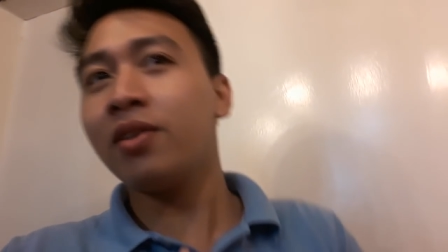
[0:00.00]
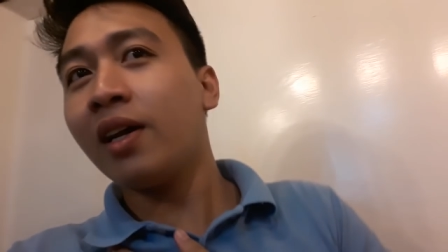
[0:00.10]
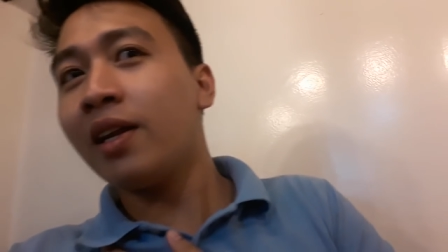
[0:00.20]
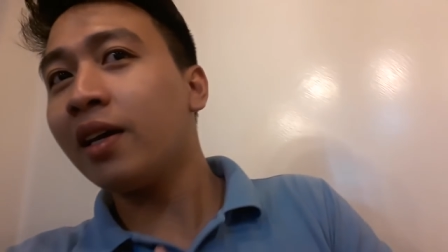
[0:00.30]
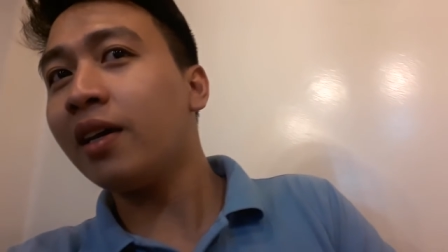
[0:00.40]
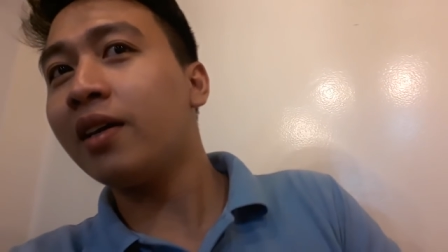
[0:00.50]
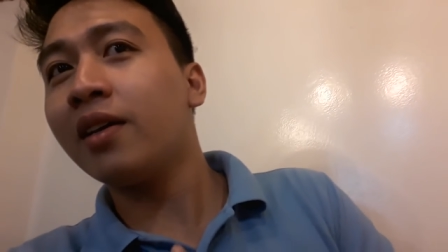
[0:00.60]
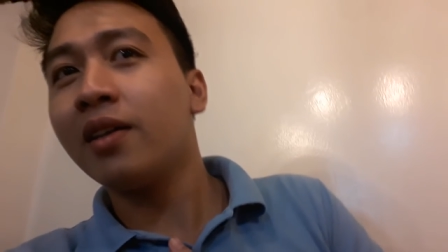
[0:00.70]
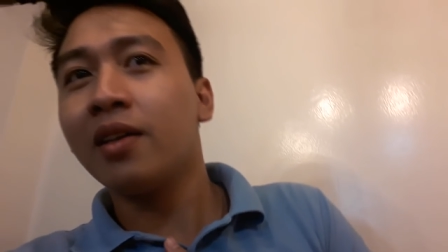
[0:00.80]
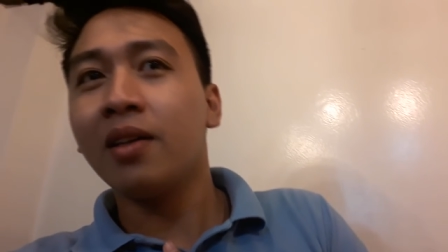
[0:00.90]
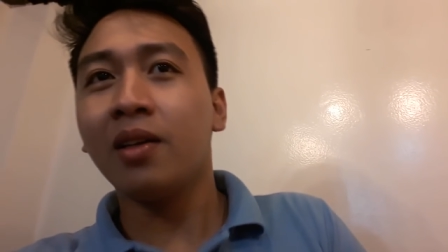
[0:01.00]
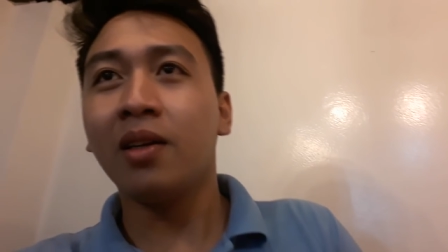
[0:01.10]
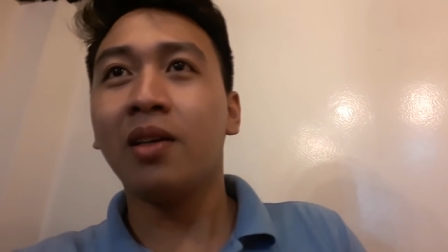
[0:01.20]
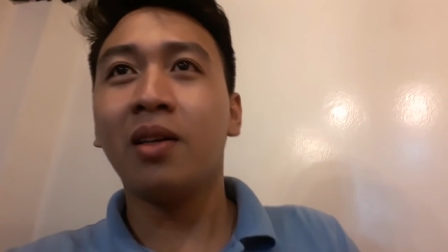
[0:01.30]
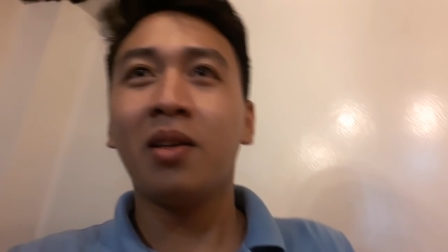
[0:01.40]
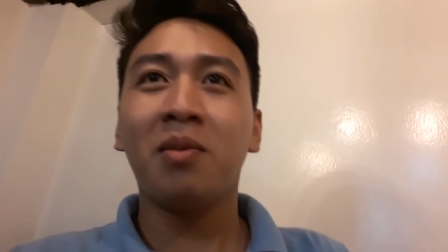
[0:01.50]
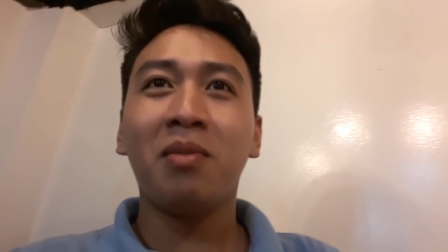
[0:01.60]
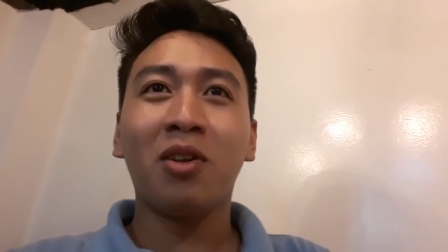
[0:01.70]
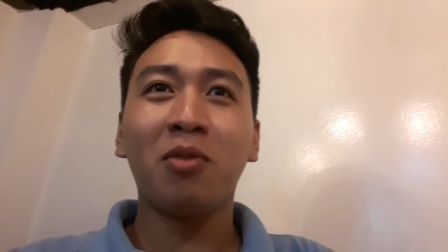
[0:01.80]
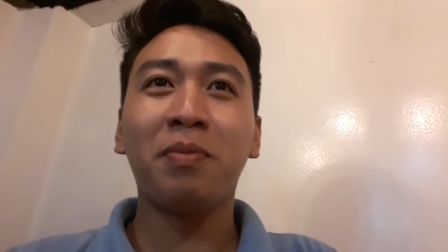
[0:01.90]
galing eh.
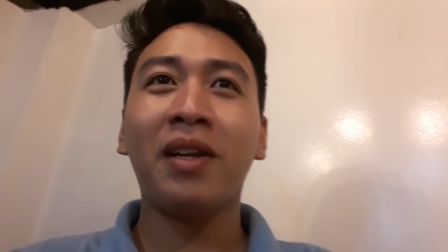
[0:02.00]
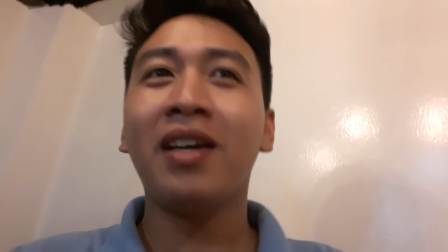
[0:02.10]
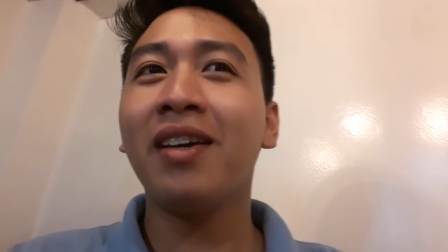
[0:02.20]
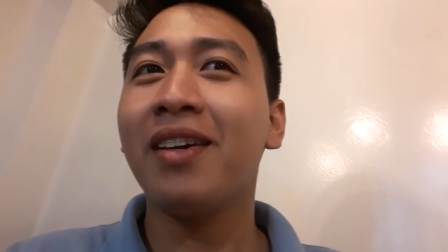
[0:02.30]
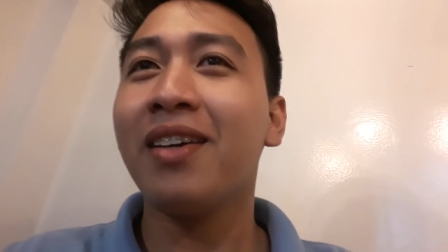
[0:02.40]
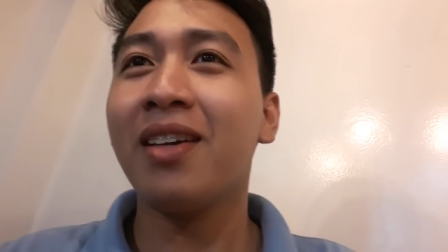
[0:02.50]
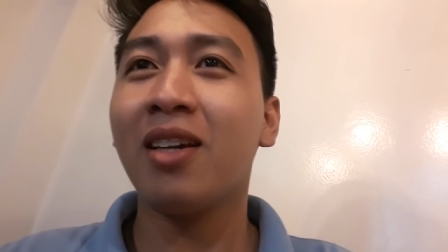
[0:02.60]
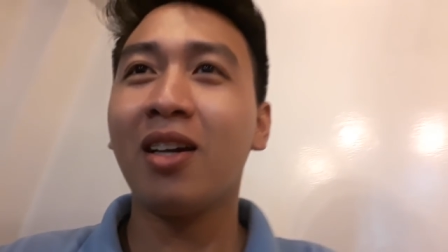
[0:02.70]
Meron pala eh.